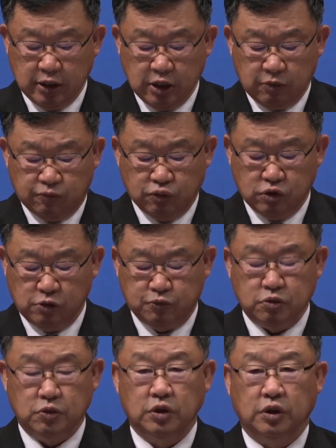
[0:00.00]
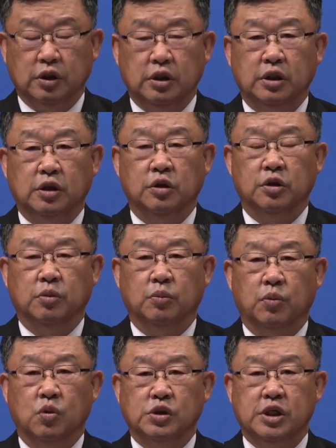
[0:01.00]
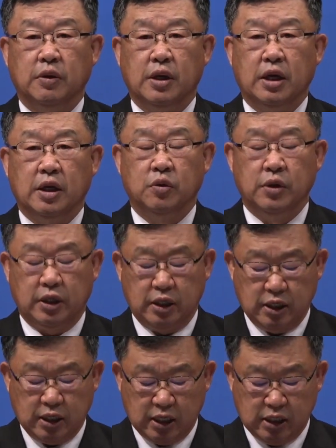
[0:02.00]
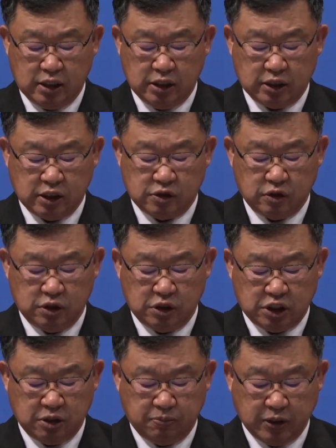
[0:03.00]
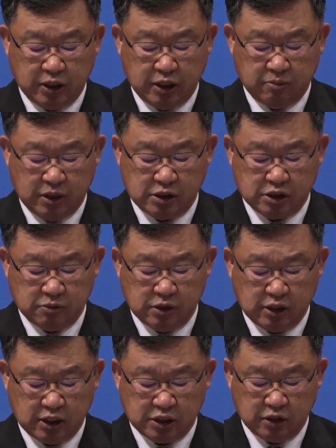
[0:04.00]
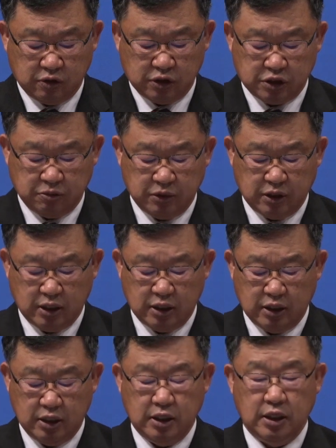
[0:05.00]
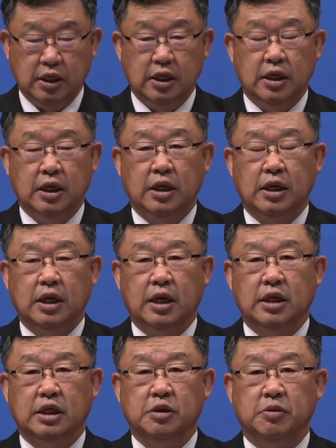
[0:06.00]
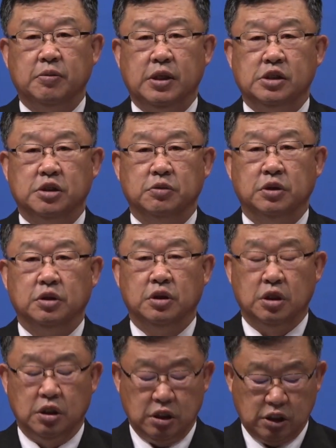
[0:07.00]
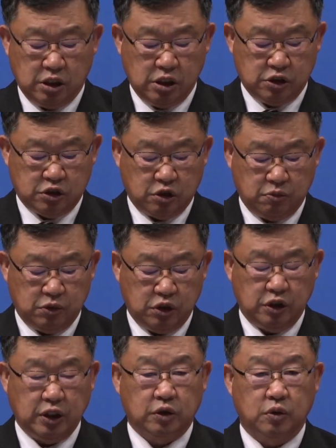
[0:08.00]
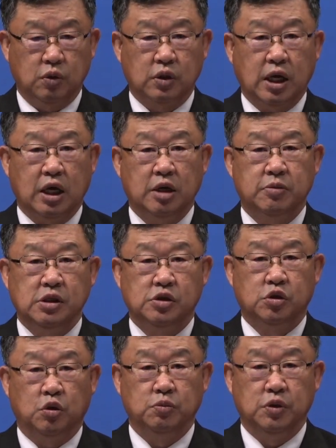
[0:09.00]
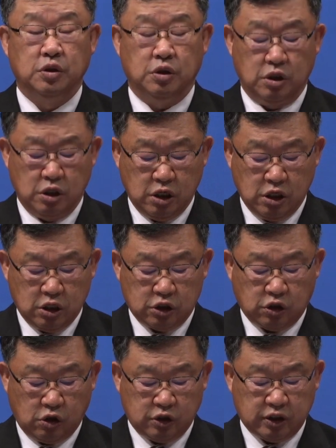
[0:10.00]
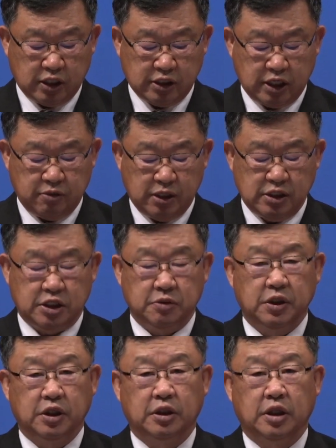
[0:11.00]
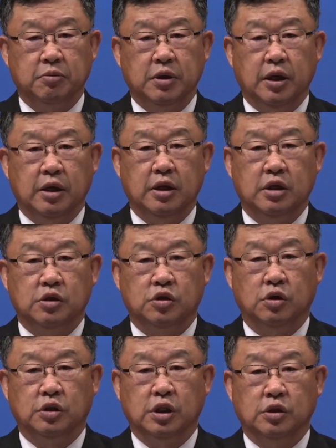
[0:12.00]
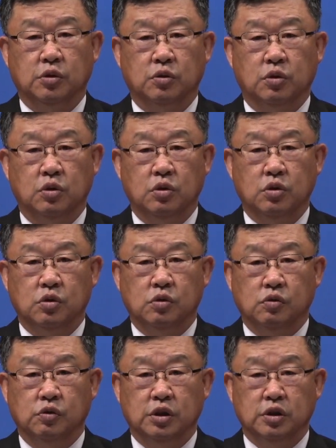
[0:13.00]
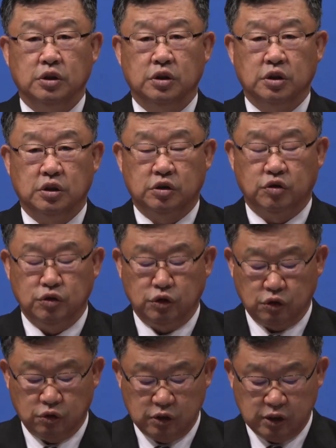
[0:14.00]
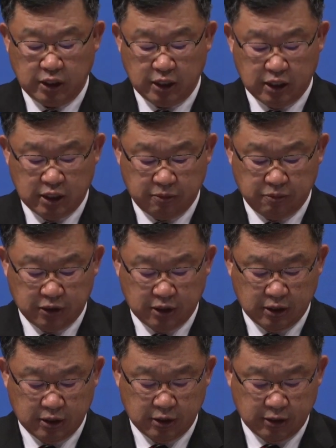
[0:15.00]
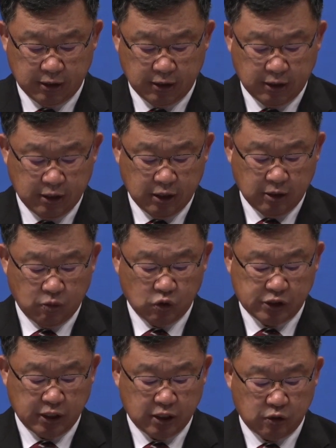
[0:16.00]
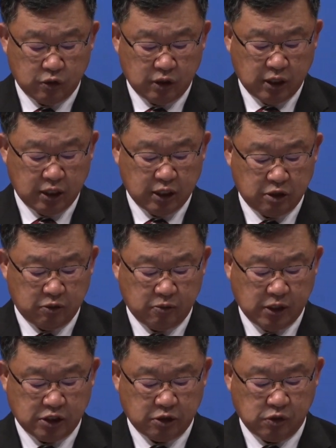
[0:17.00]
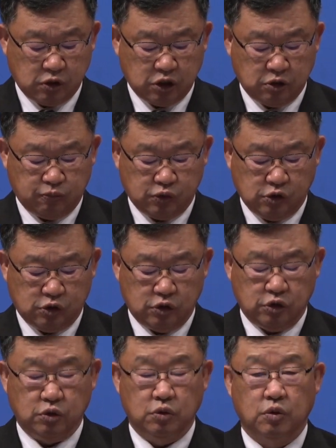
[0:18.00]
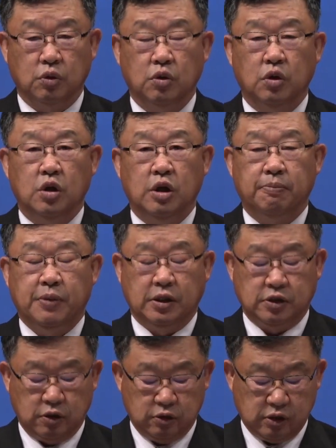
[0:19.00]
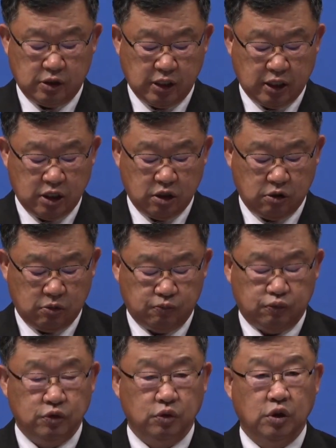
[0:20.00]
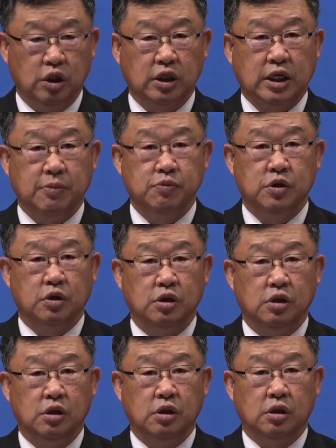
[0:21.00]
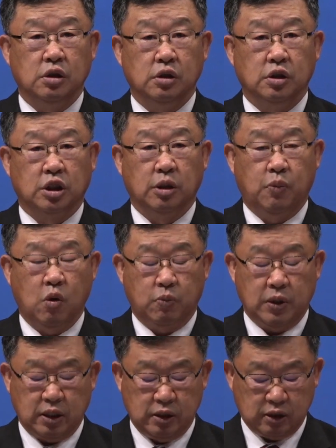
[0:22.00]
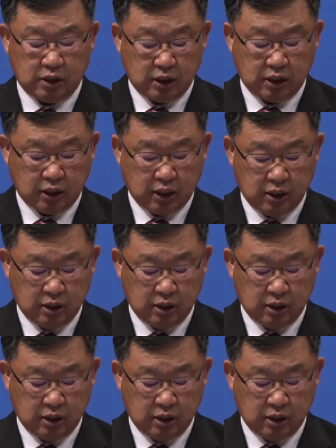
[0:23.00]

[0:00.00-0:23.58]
분을 품은 이런 모세와 아론에게 하나님께서는 심판의 말씀을 하신 것입니다. 하나님의 말씀은 1.1핵도 가감할 수 없는 절대자의 말씀이기 때문에 절대적으로 우리는 순종을 해야 합니다. 모세 아론은 하나님의 말씀을 어긴 불순종으로 백성들을 향하여 분노의 감정을 이렇게 폭발한 까닭에